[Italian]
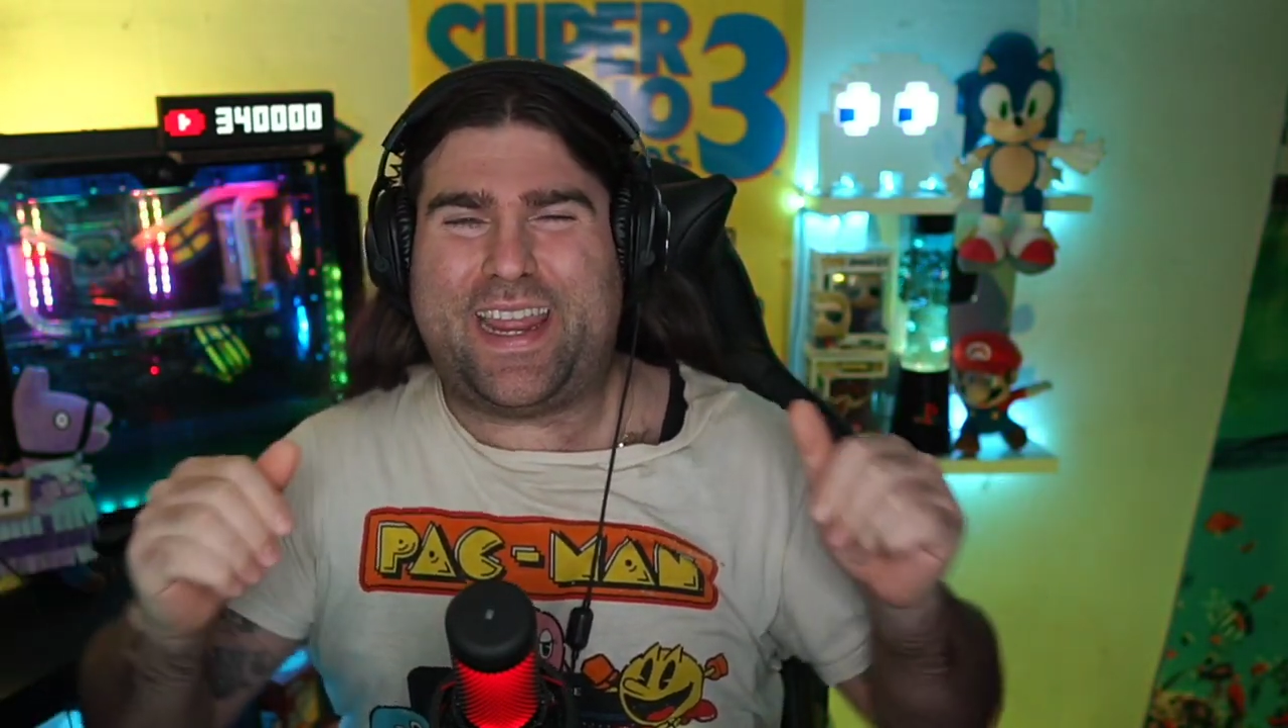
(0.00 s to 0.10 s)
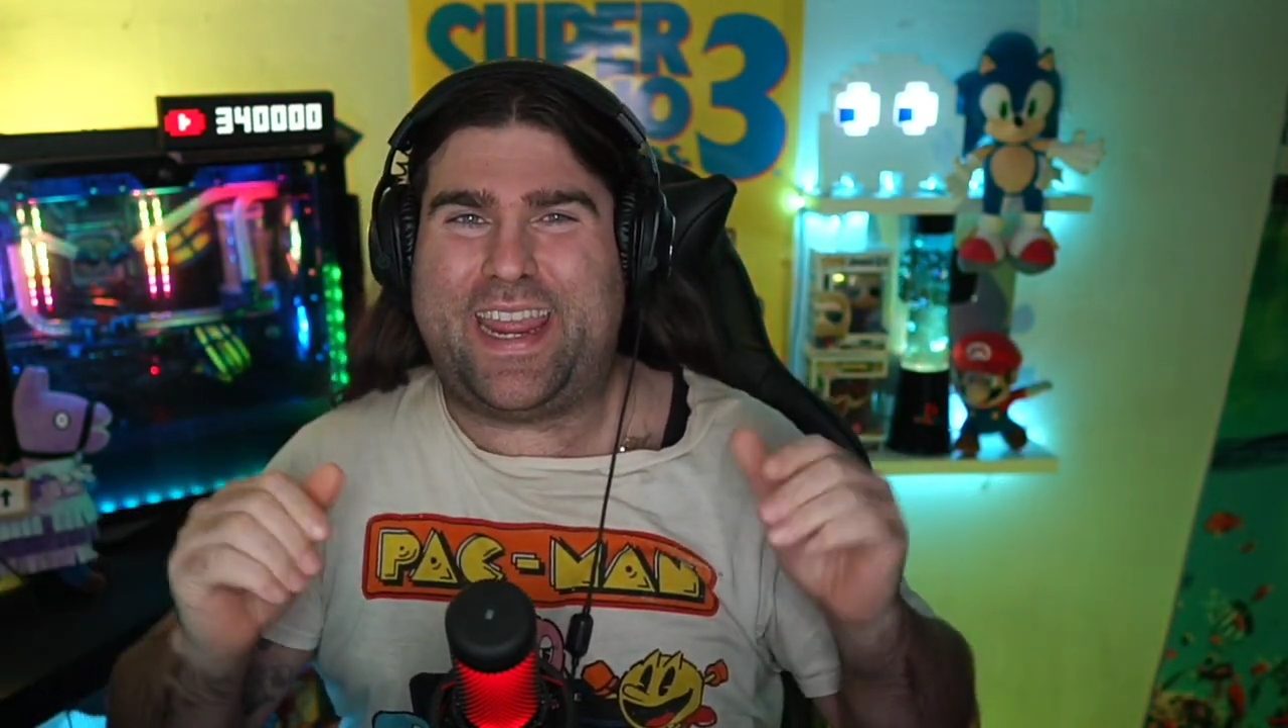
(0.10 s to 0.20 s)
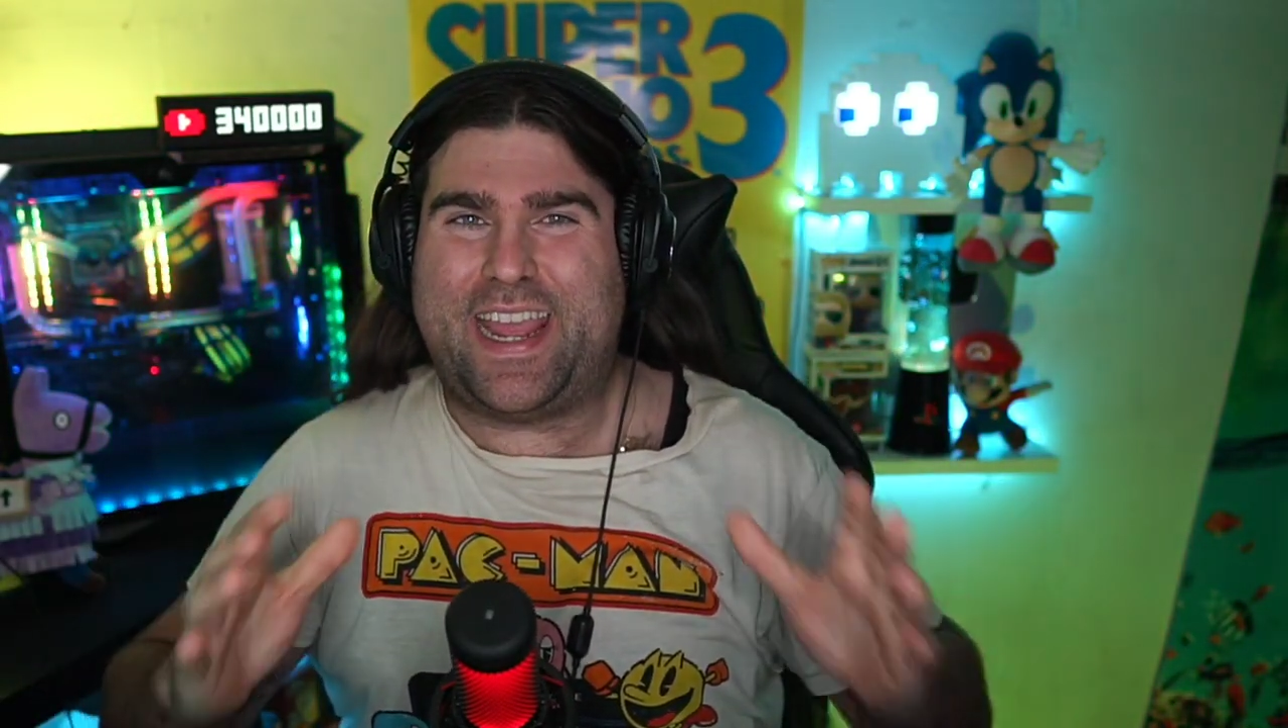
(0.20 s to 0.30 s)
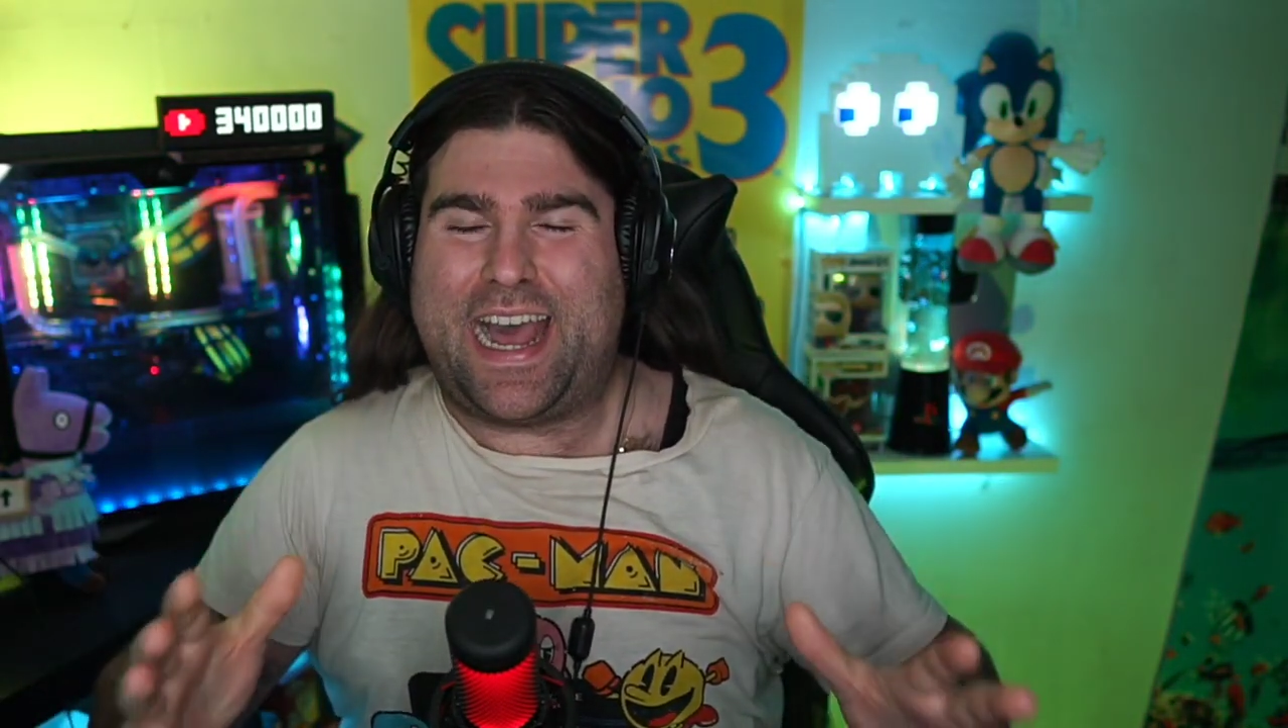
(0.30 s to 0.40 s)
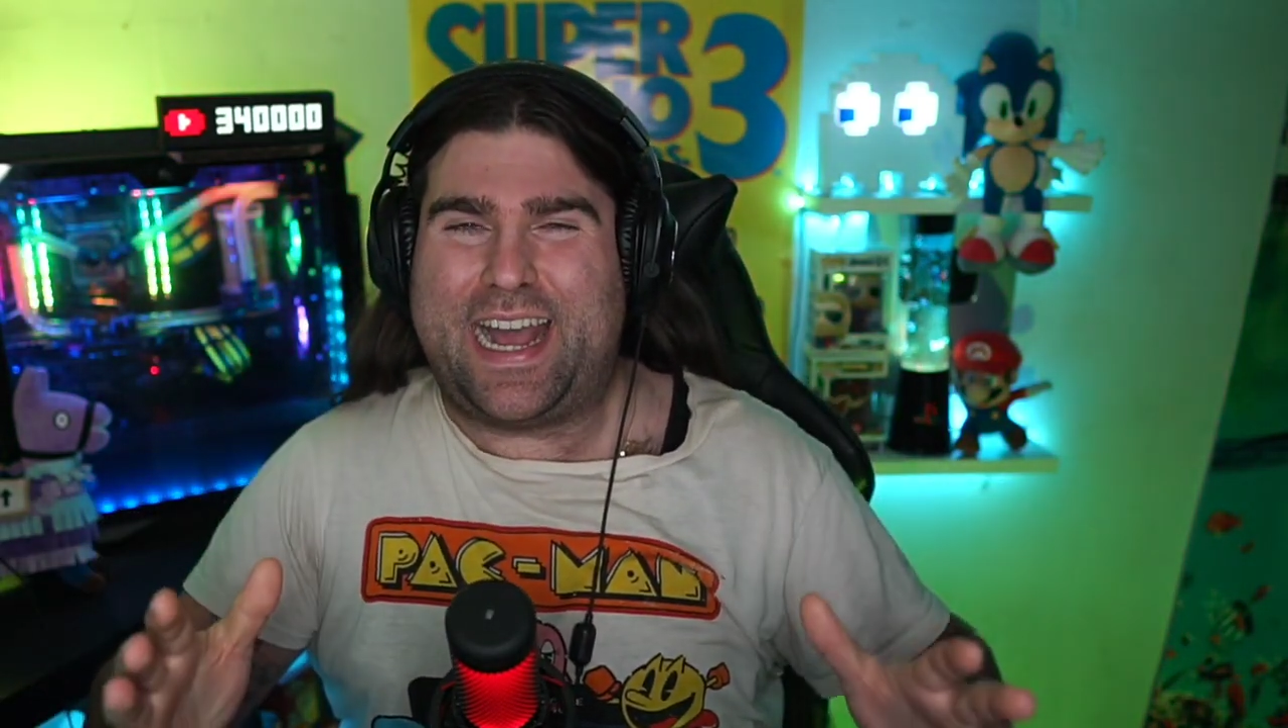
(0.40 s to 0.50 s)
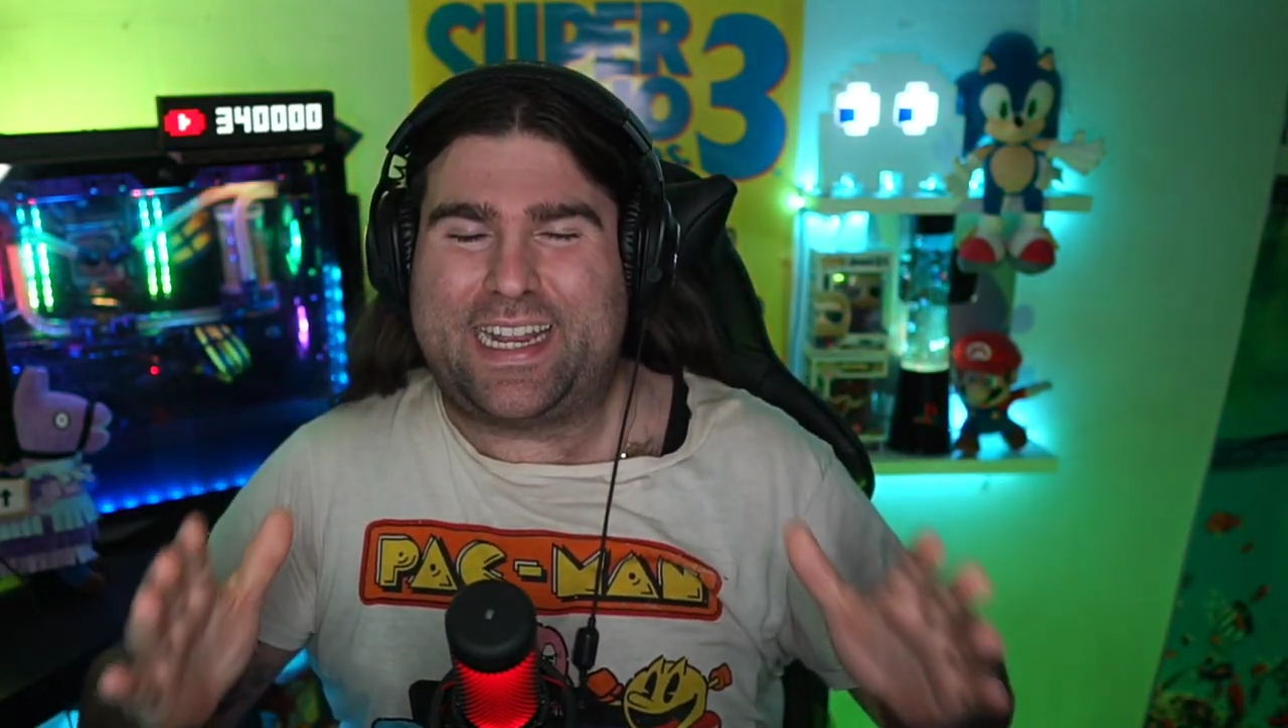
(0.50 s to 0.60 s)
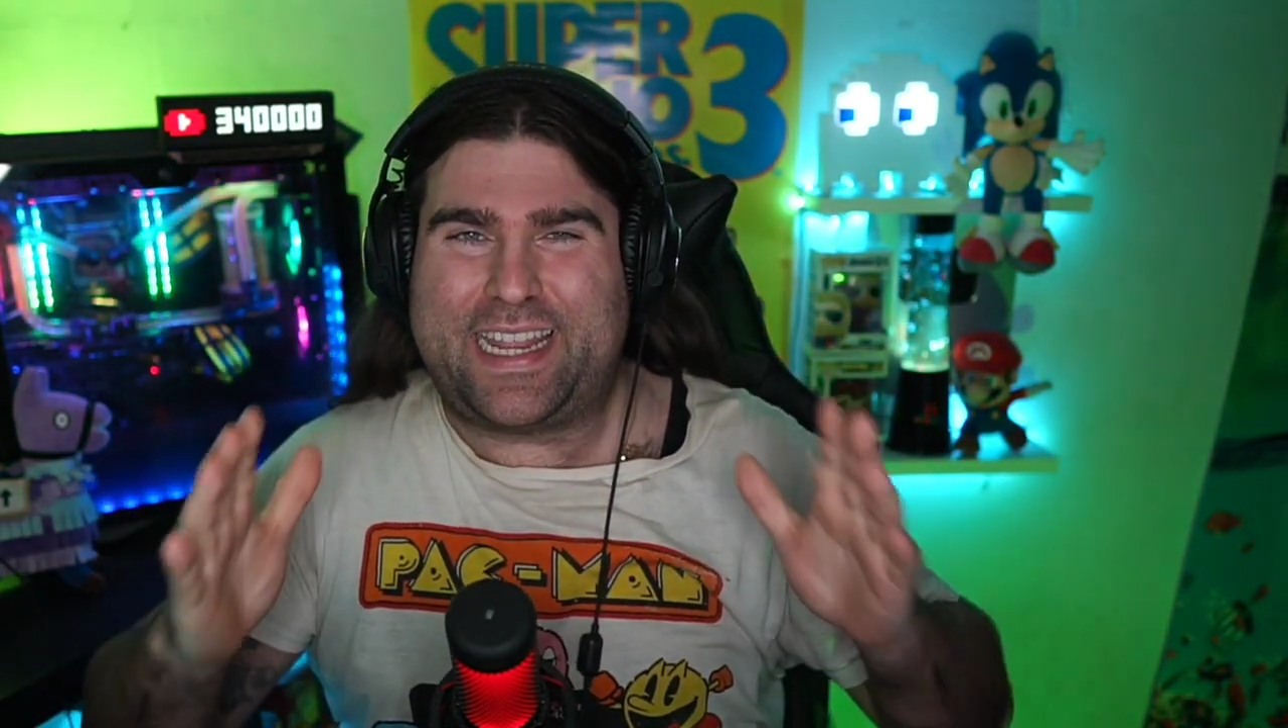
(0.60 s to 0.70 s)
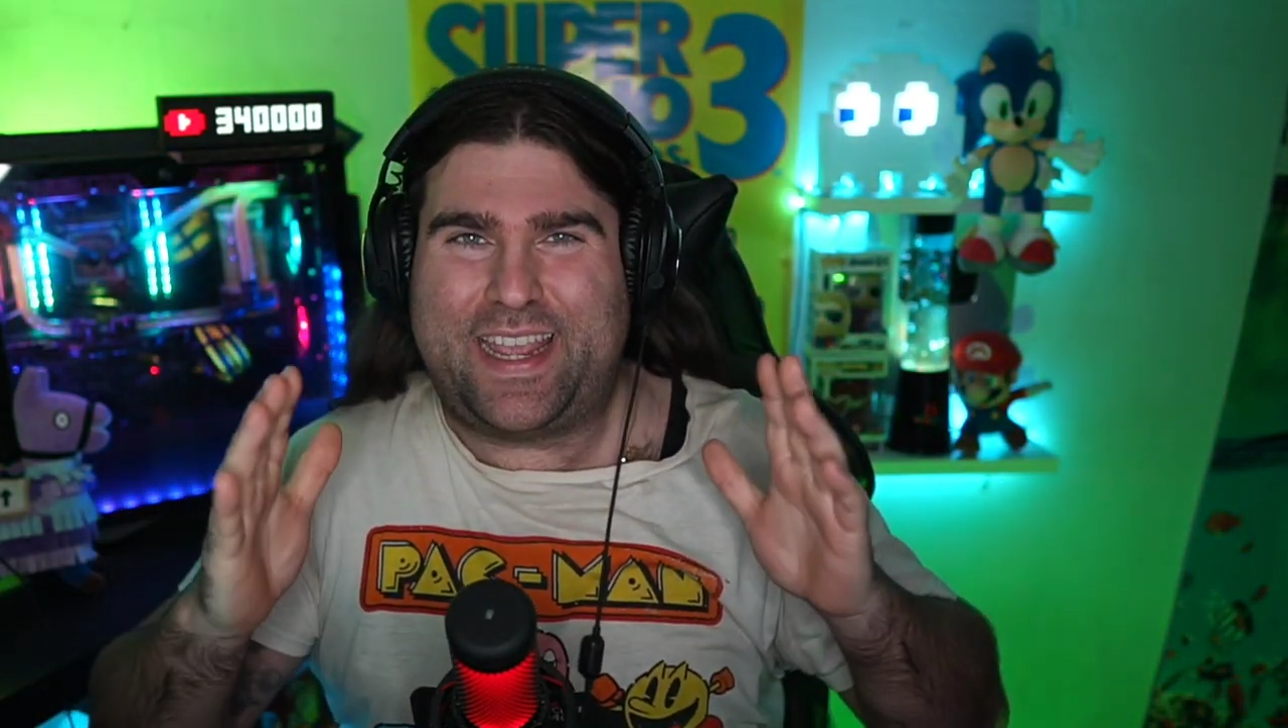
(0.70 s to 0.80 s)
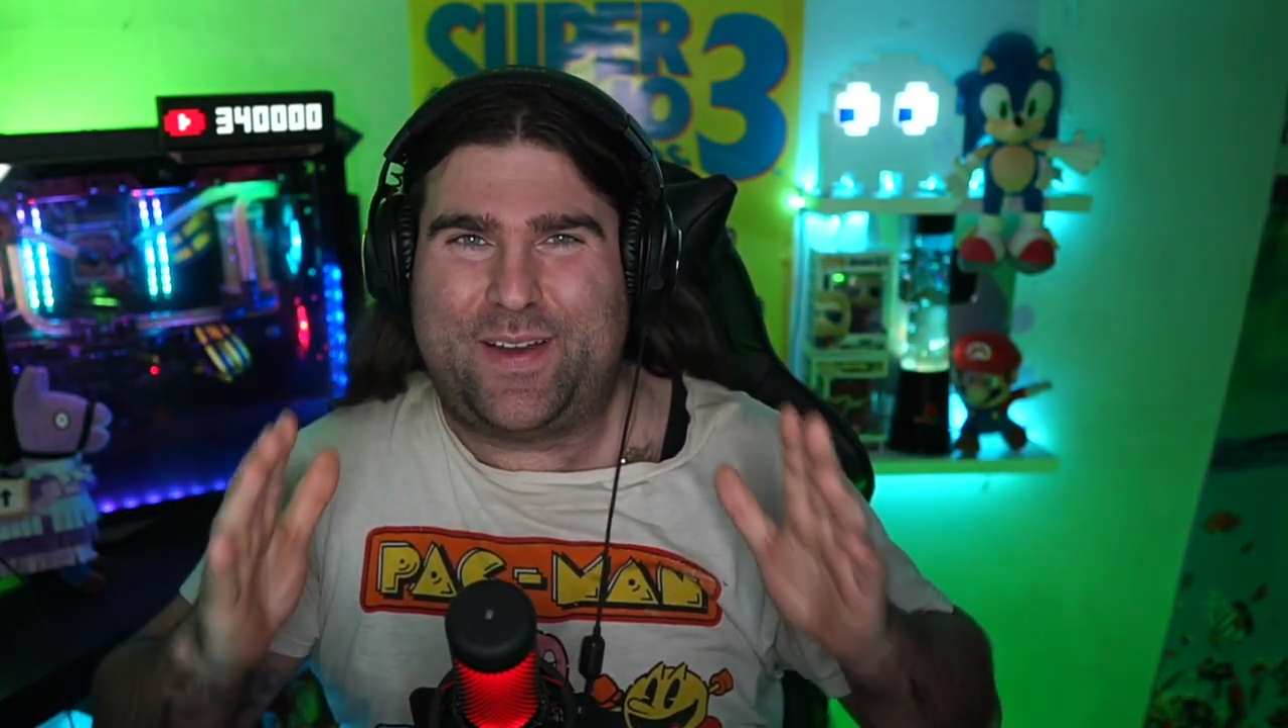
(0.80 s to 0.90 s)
e anche